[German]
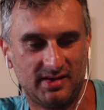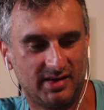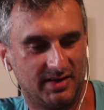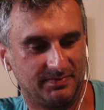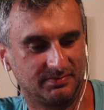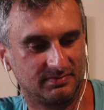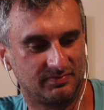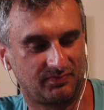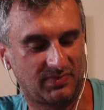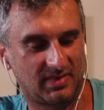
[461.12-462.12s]

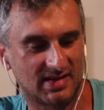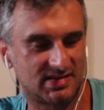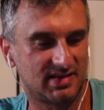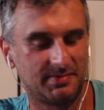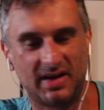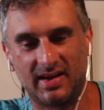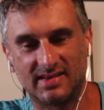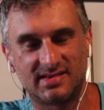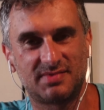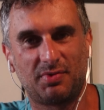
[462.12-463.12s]
Ähm, das ist dann mein
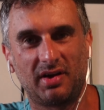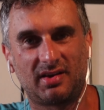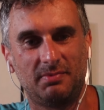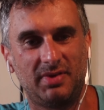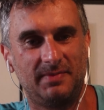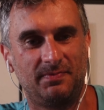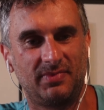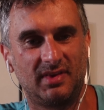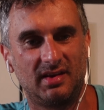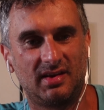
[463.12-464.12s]
Herzensprojekt
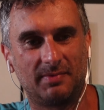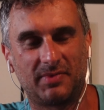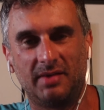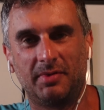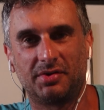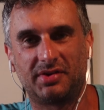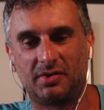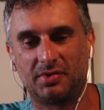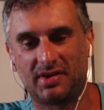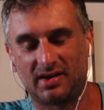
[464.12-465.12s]
geblieben. Ich habe da immer noch
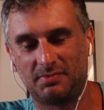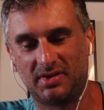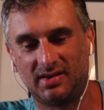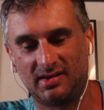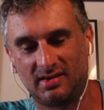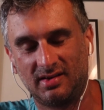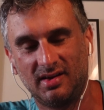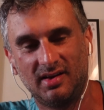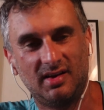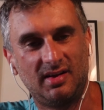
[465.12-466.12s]
den Kontakt mit hin
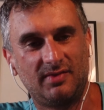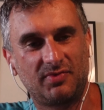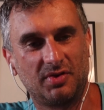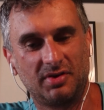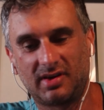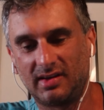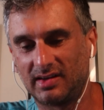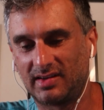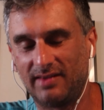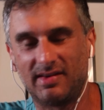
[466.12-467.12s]
und kriege
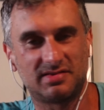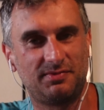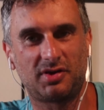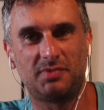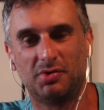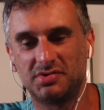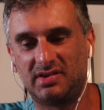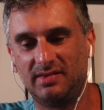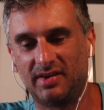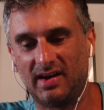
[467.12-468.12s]
da teilweise auch wirklich
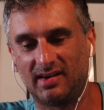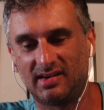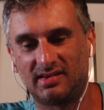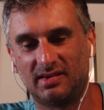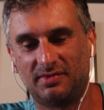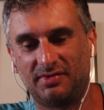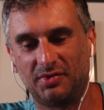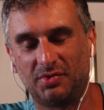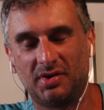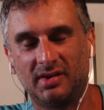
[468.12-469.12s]
positive Nachrichten auch
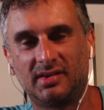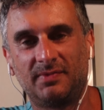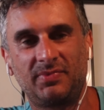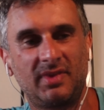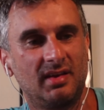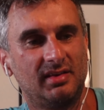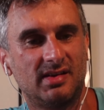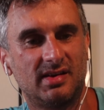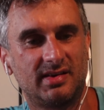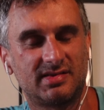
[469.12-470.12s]
von dort.
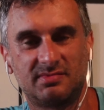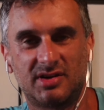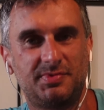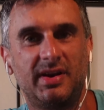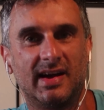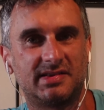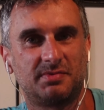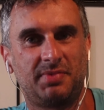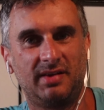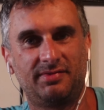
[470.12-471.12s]
Äh, dass zum Beispiel ein
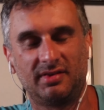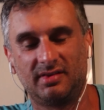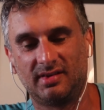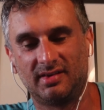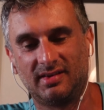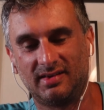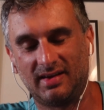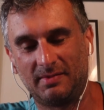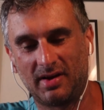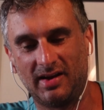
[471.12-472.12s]
Herz-OP von äh,
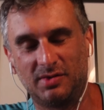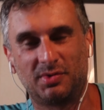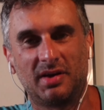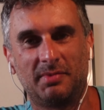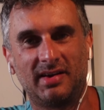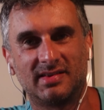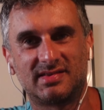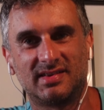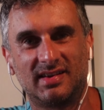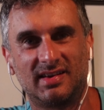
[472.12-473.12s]
einem kleinen Jungen dabei
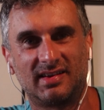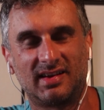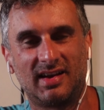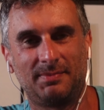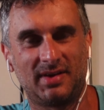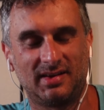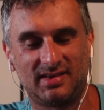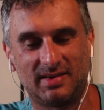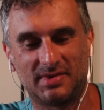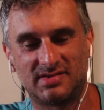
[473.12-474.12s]
jetzt äh, geklappt hat.
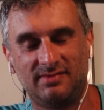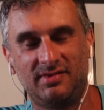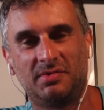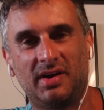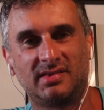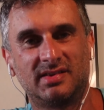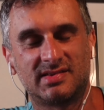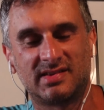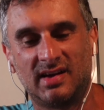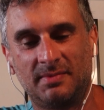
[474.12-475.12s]
Ich habe das in dem Video
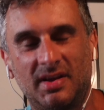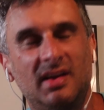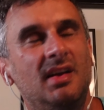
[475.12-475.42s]
angerissen gehabt.